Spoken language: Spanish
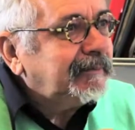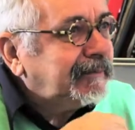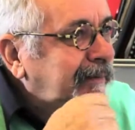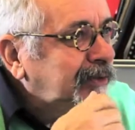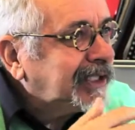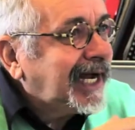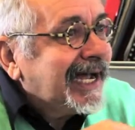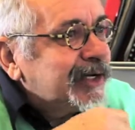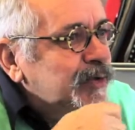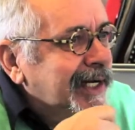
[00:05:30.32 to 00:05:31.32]
vamos a
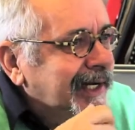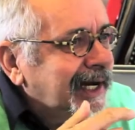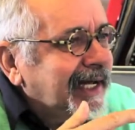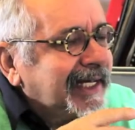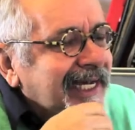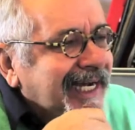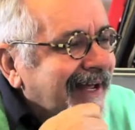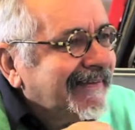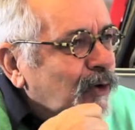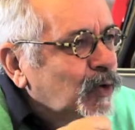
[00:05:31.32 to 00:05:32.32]
ayudar a que
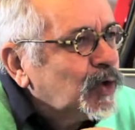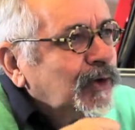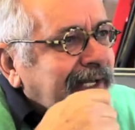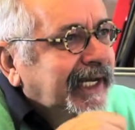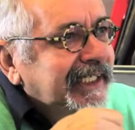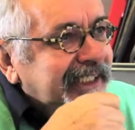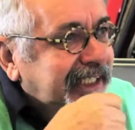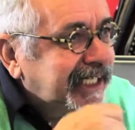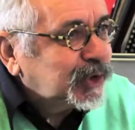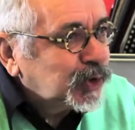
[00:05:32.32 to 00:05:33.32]
cada uno deje
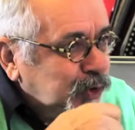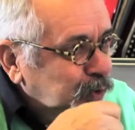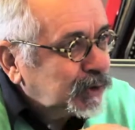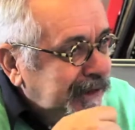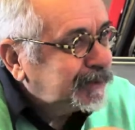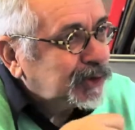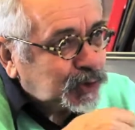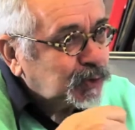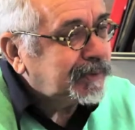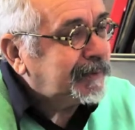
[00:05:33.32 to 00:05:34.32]
escrito su libro,
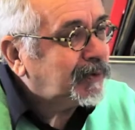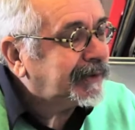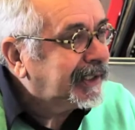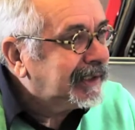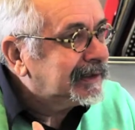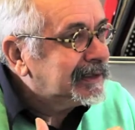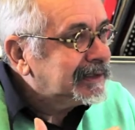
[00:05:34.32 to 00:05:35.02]
su memoria.